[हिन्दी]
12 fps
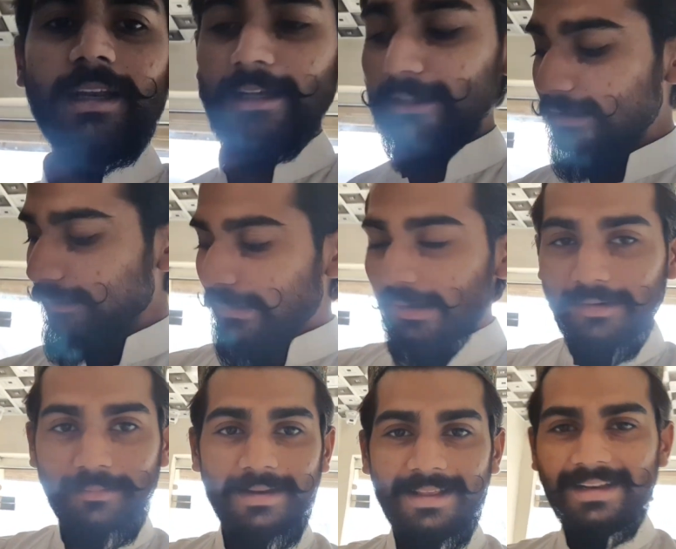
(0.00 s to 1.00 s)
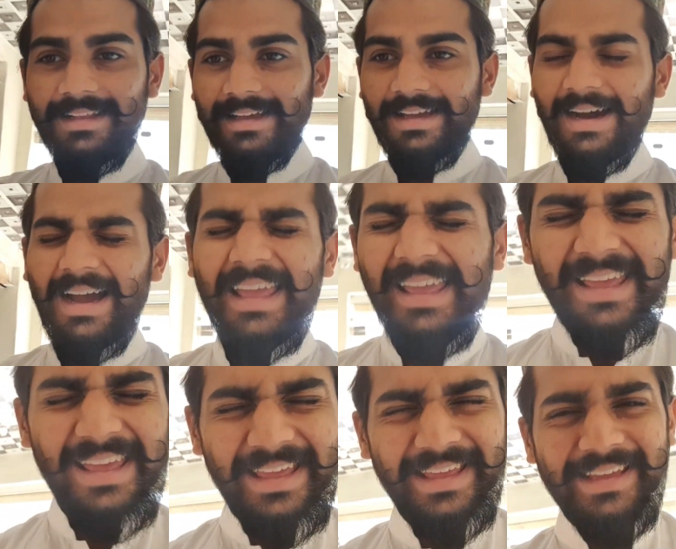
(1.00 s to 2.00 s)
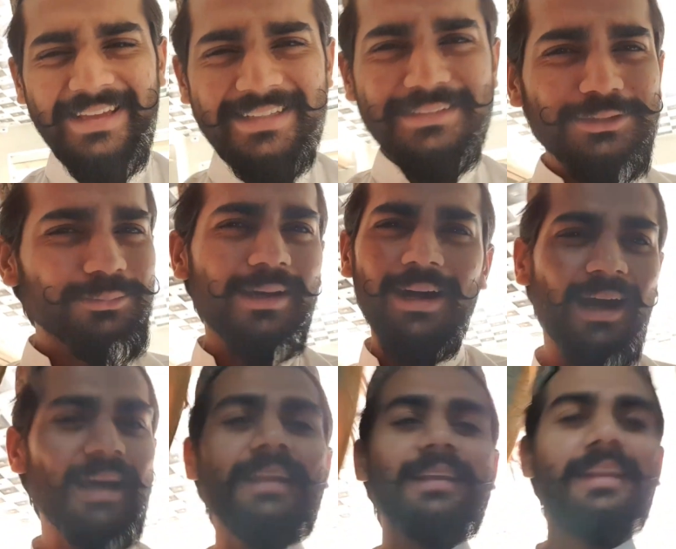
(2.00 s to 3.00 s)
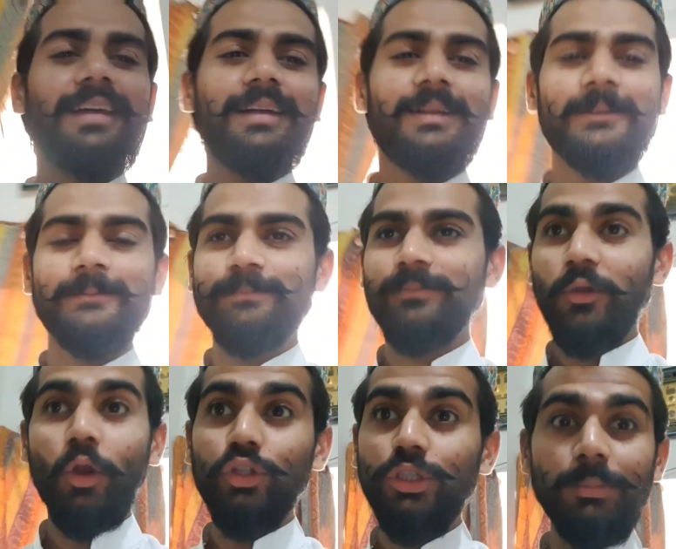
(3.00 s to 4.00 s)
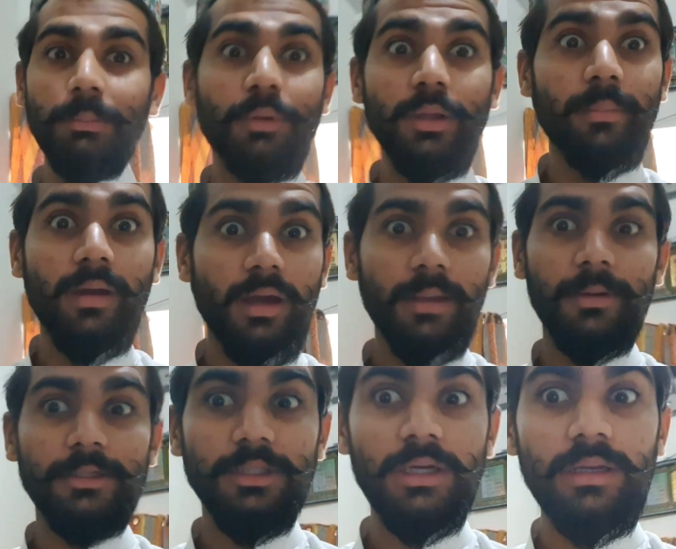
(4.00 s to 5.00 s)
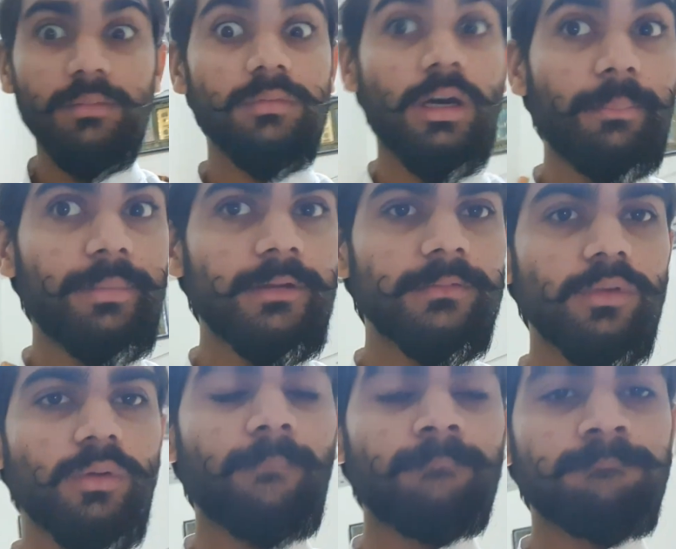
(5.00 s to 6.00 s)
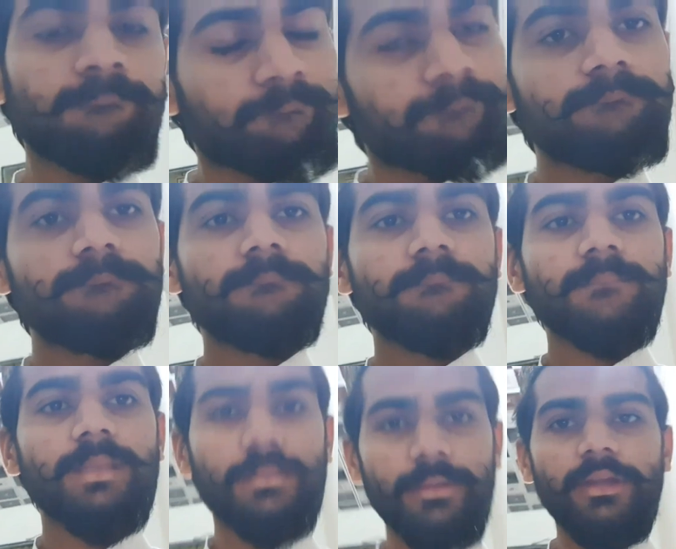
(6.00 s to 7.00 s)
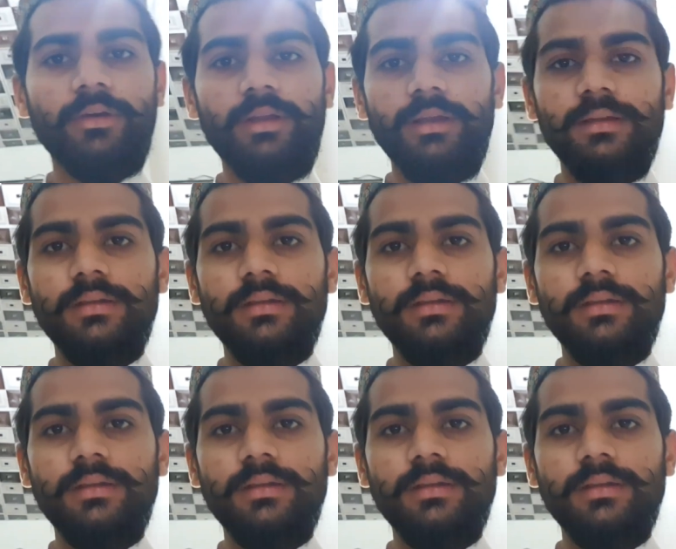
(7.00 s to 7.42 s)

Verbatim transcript: नहीं जी मावा भी ले लिए सुबह में बड़े महंगा वहाँ पर तो समझ रहे हो